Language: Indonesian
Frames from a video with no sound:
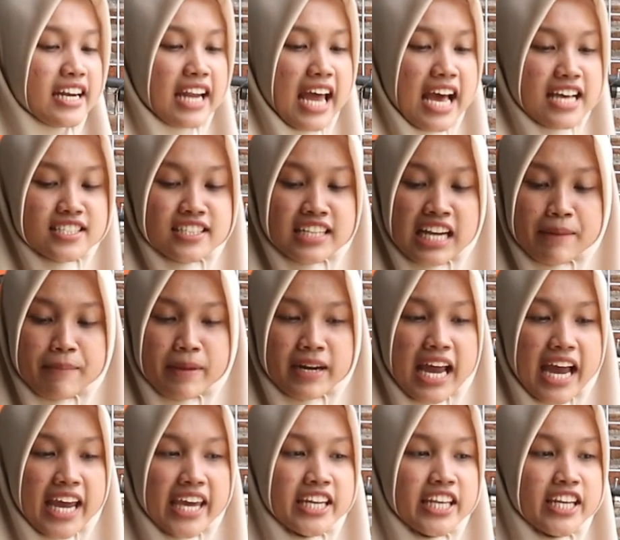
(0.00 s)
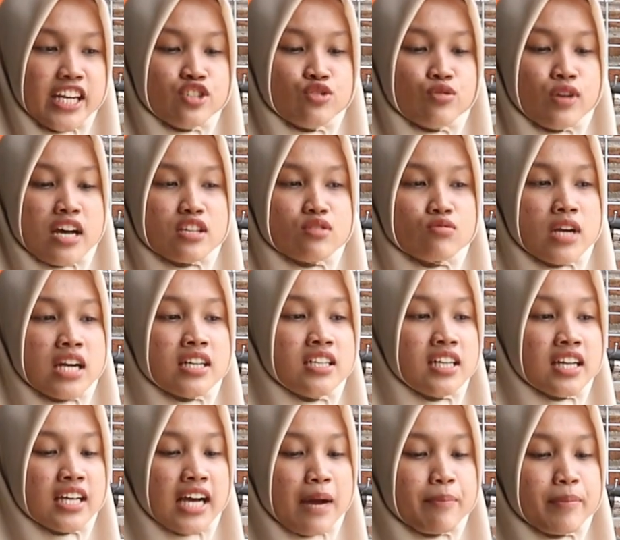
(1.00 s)
Nah, senapan angin ini juga sudah
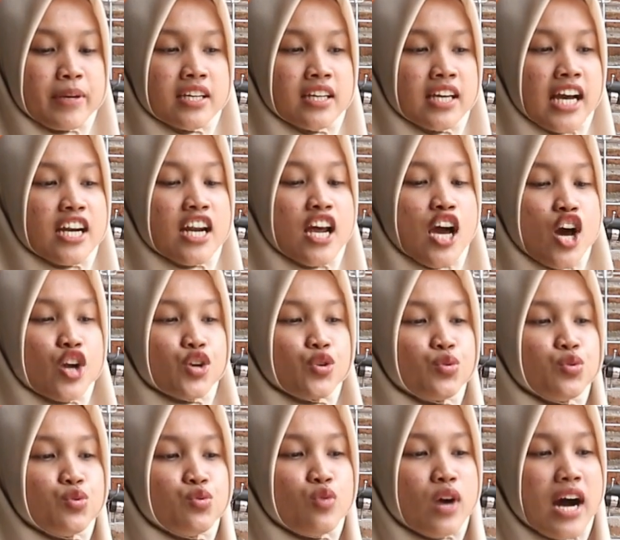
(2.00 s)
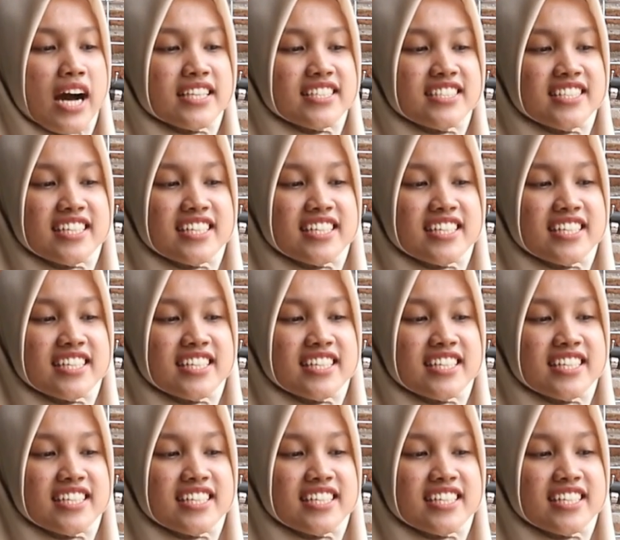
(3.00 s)
dilengkapi dengan dua